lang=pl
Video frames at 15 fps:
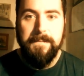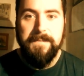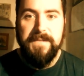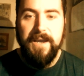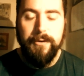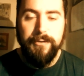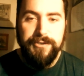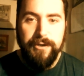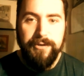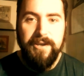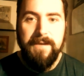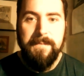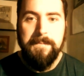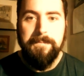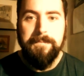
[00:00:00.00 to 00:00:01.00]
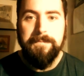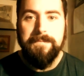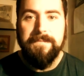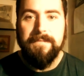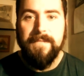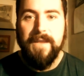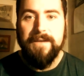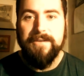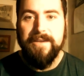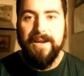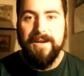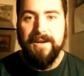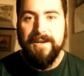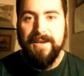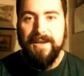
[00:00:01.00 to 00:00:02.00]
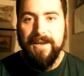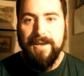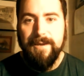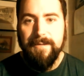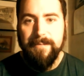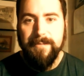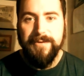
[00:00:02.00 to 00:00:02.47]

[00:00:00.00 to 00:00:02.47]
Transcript: jego żonie, takiej,